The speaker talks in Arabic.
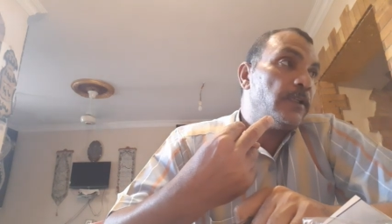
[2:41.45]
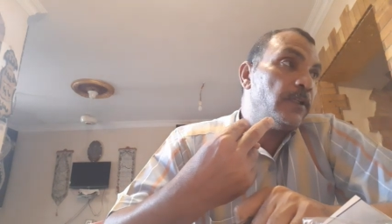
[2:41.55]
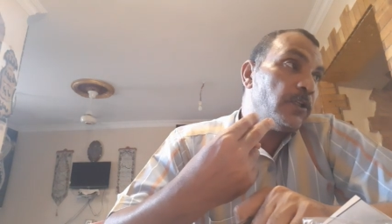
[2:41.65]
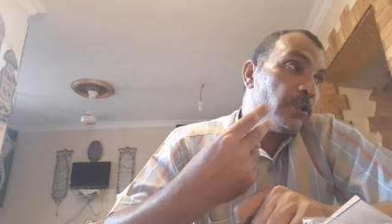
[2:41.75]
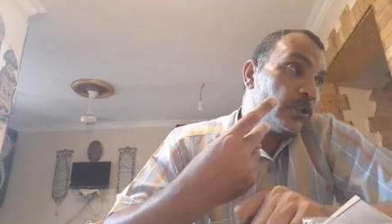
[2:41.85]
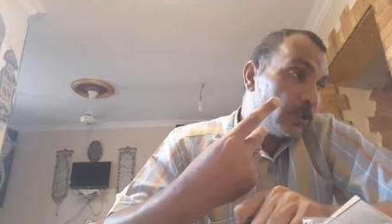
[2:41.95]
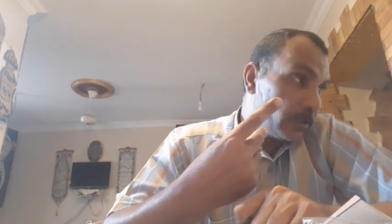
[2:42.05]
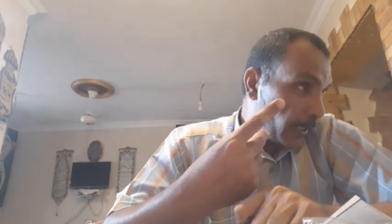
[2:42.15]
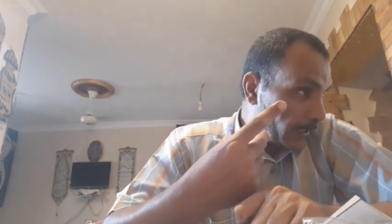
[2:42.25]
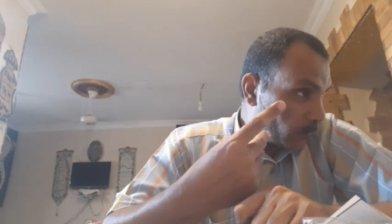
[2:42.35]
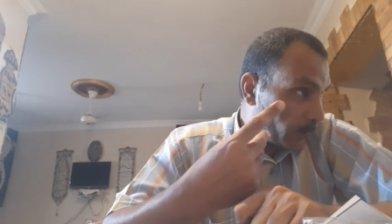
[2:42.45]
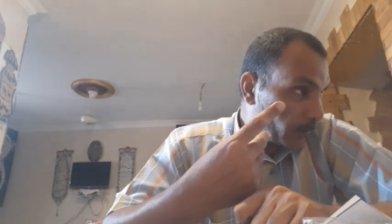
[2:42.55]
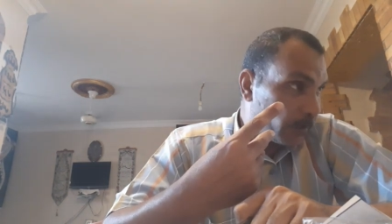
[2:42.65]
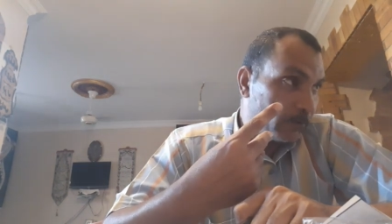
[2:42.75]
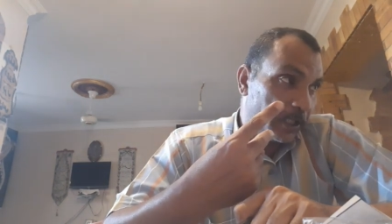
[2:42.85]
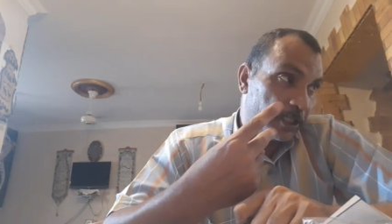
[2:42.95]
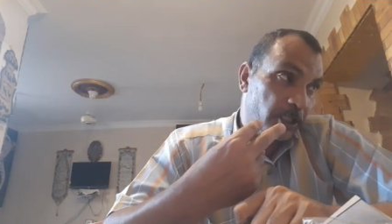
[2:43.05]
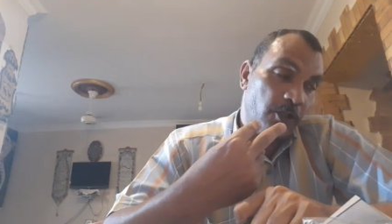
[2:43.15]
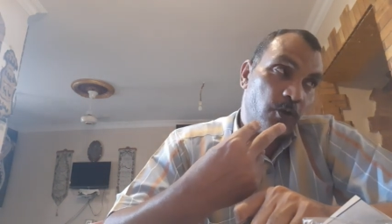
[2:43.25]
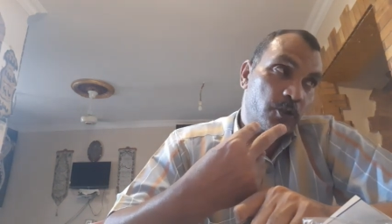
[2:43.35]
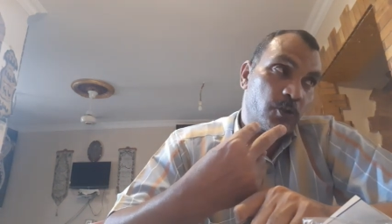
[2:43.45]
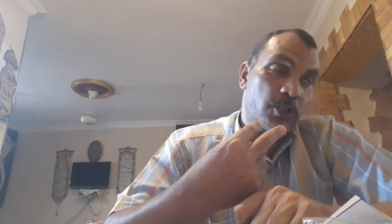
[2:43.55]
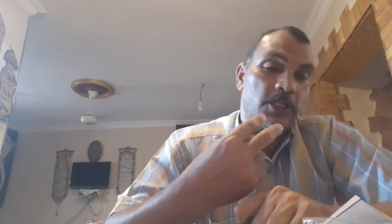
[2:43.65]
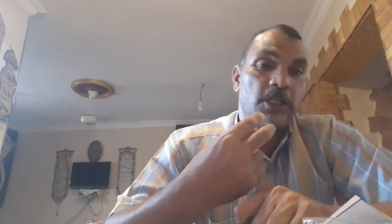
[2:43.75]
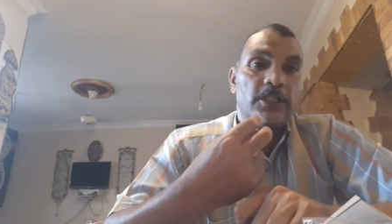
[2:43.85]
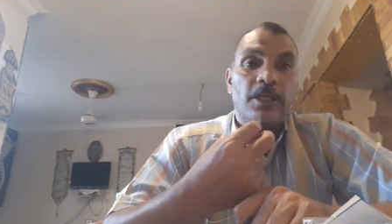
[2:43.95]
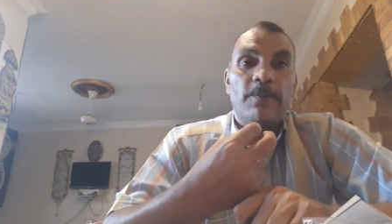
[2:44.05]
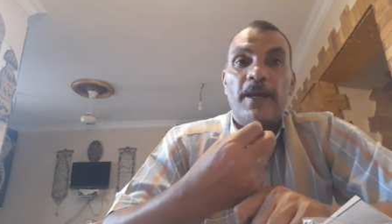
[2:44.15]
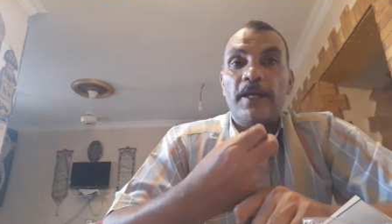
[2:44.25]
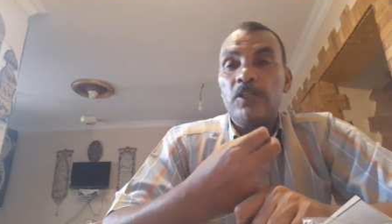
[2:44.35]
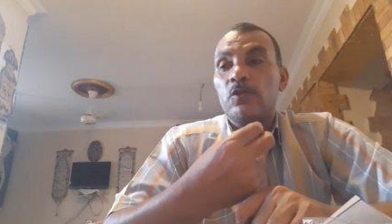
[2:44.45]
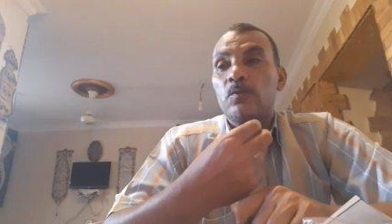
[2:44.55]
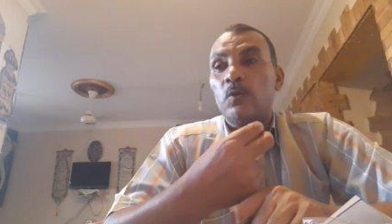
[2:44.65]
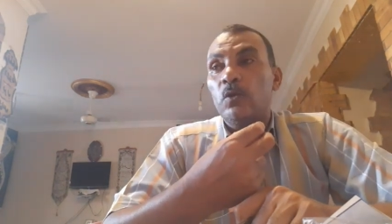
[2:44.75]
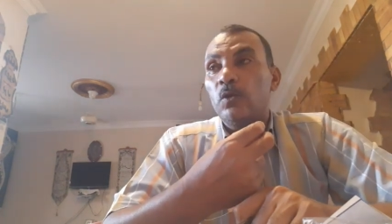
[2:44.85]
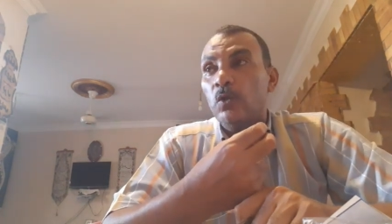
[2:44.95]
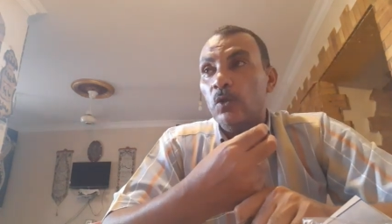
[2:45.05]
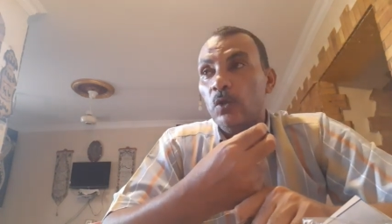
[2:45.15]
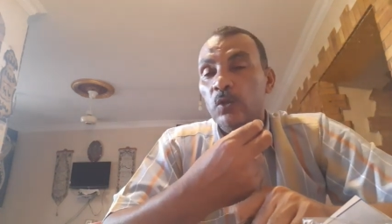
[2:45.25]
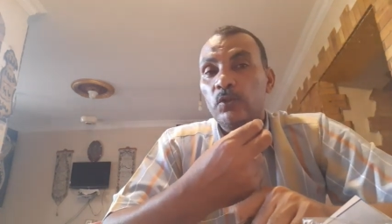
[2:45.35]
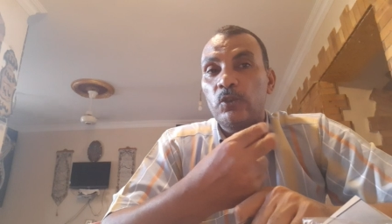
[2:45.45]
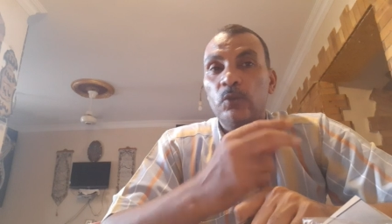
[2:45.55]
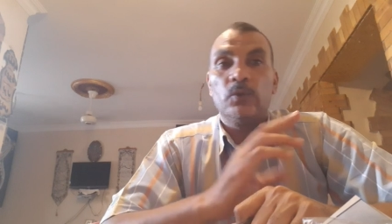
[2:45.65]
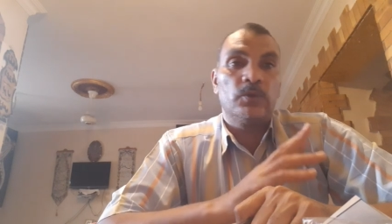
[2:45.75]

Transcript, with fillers: لي أيوة برافو عليك للأكسجين يبقى اسمه O2